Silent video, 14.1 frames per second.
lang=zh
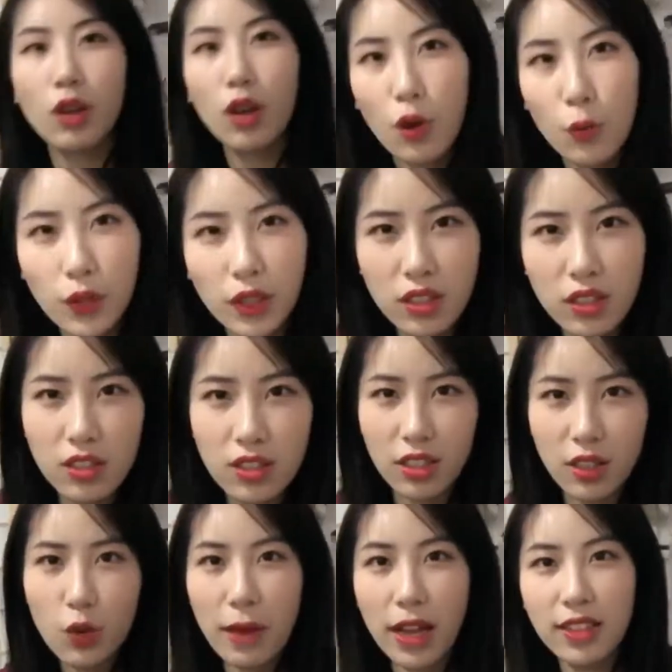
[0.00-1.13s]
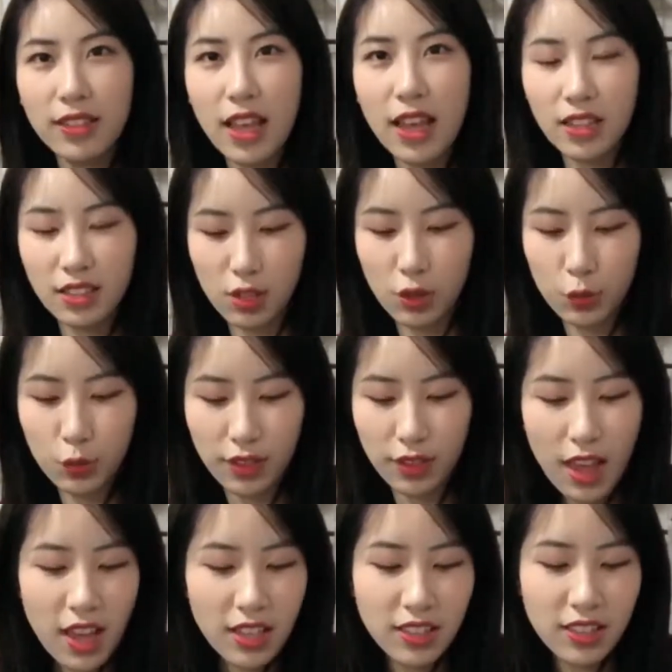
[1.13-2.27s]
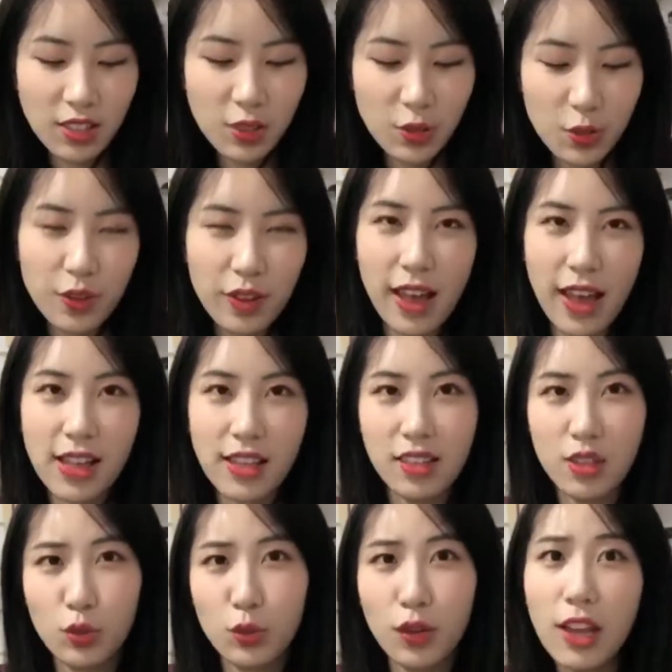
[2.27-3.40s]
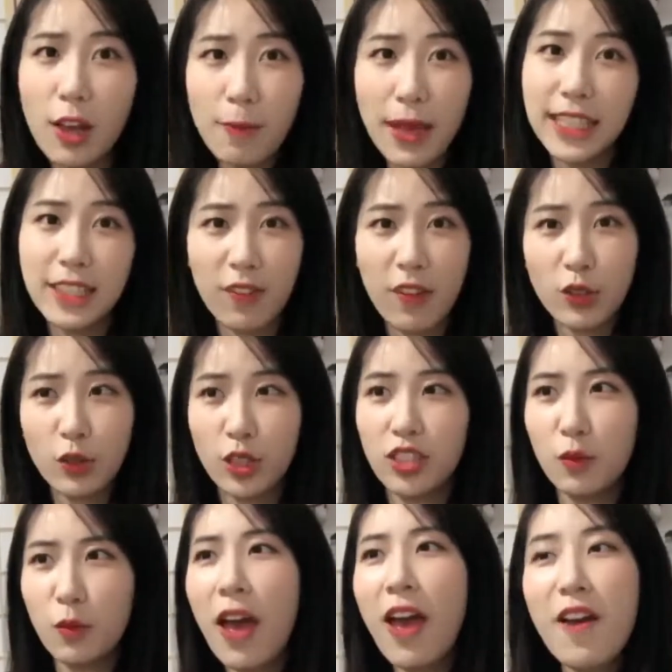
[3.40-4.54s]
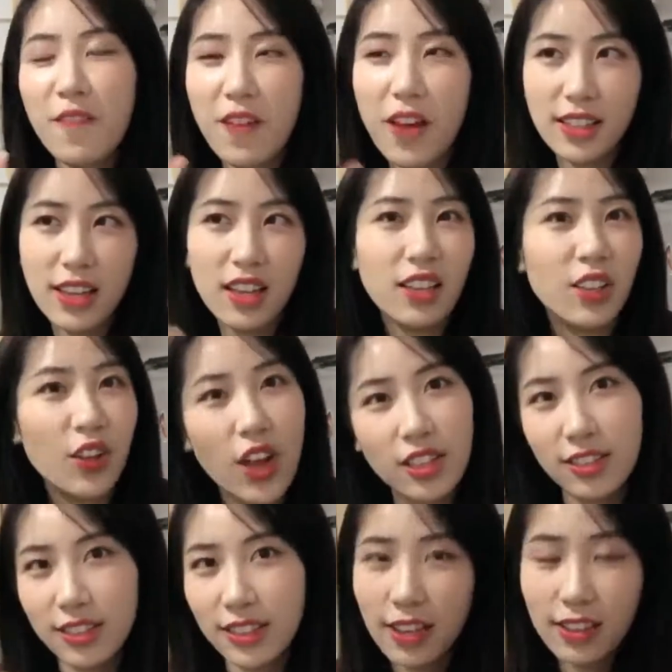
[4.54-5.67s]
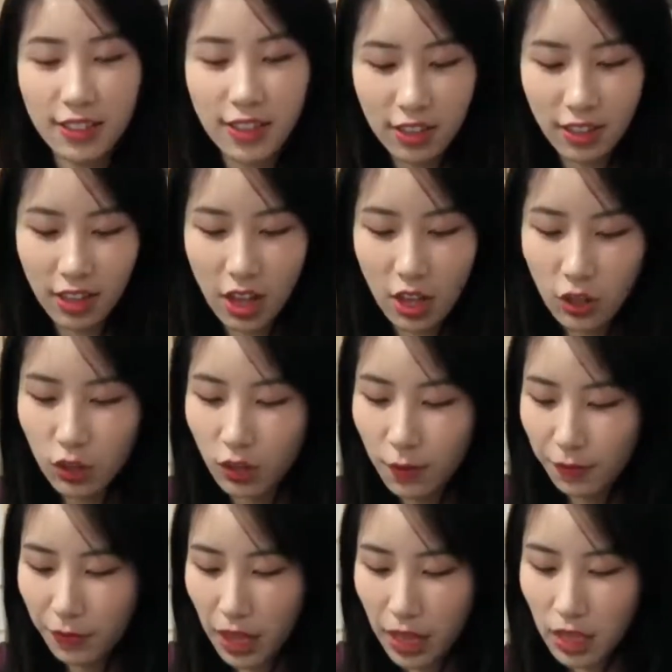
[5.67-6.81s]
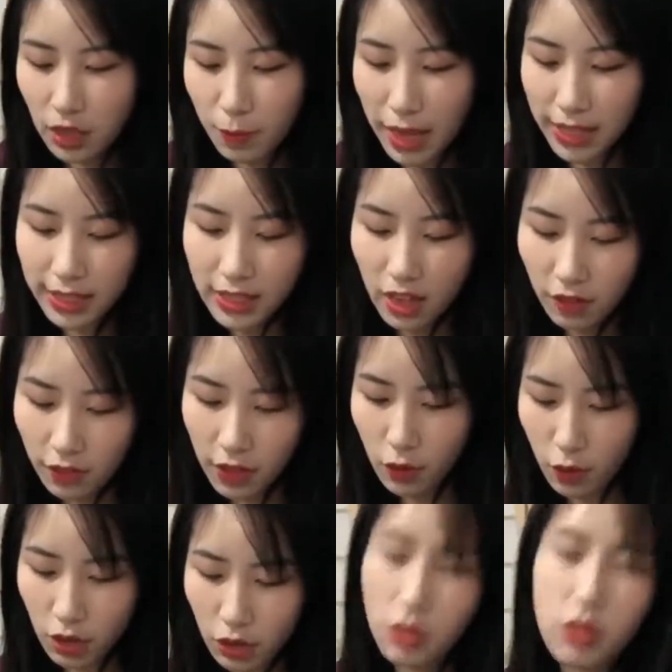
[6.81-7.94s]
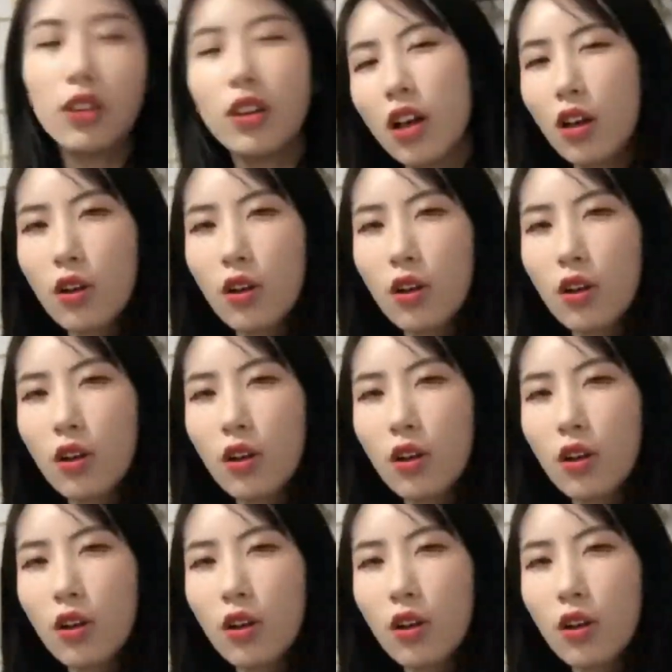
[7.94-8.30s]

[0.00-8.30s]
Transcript: 薰。我这次一共买了三个香薰。精致女孩子除了要买洗发水之外，房间里都要是香香的呢。就是，但是买的香氛的话，就是